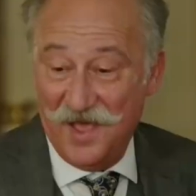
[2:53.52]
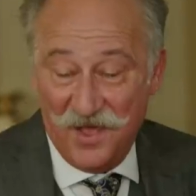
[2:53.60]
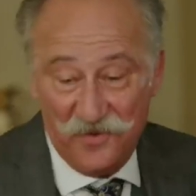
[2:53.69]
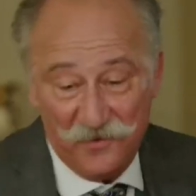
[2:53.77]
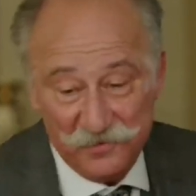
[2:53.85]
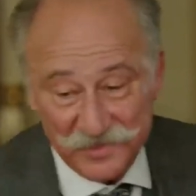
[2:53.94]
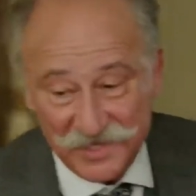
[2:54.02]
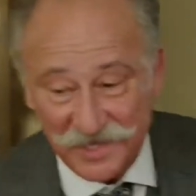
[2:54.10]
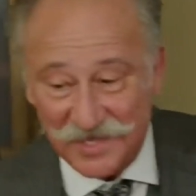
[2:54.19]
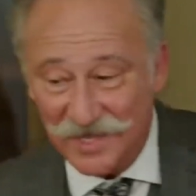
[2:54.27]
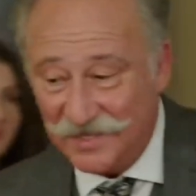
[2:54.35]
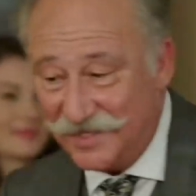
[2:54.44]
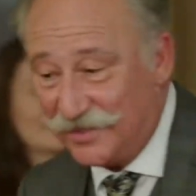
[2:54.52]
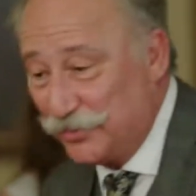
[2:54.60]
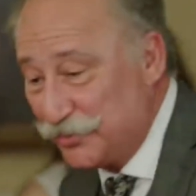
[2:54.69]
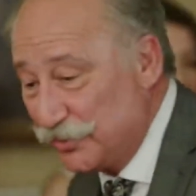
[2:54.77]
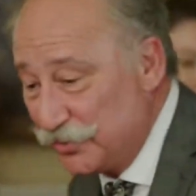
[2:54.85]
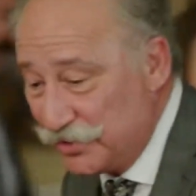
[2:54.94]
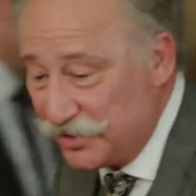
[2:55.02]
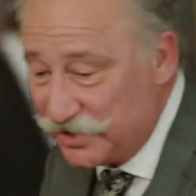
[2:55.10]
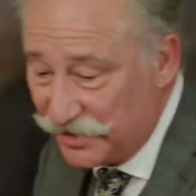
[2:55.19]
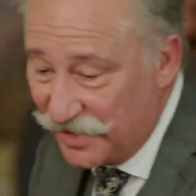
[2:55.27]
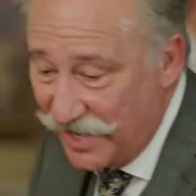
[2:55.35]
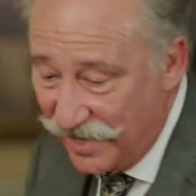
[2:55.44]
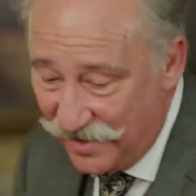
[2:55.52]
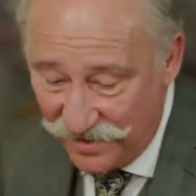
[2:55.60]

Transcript: evimize geldik huzur içinde.